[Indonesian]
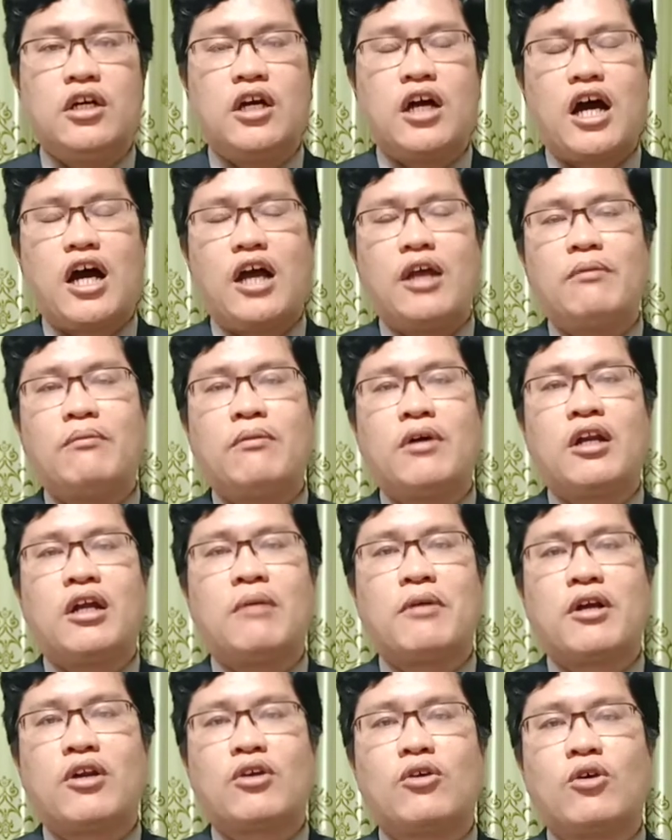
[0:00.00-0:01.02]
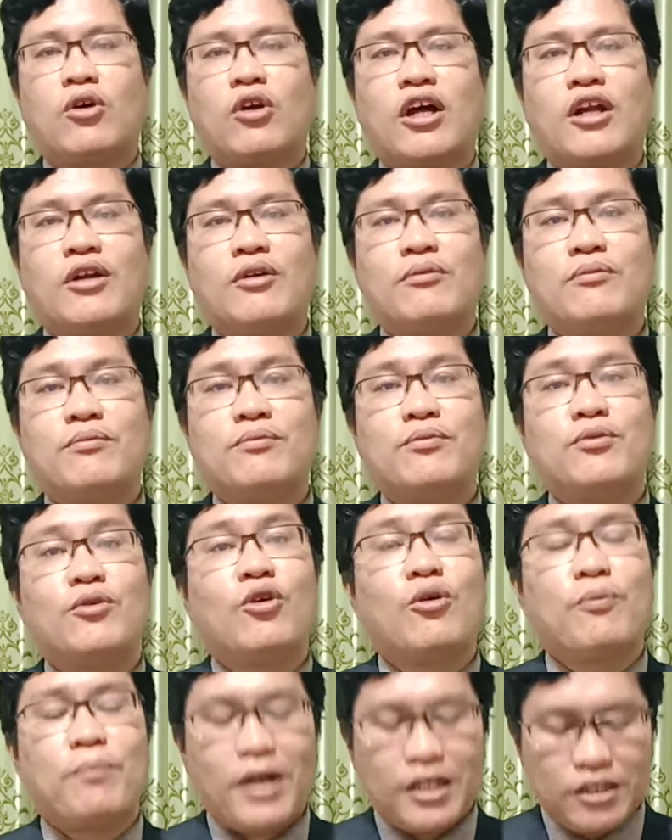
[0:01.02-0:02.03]
ai mana margoran
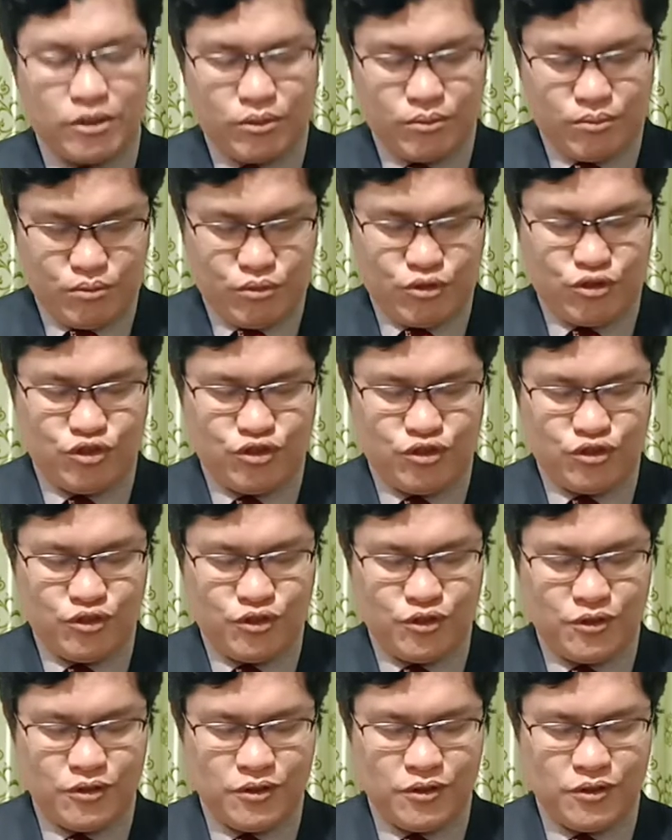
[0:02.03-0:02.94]
pulau Patmos.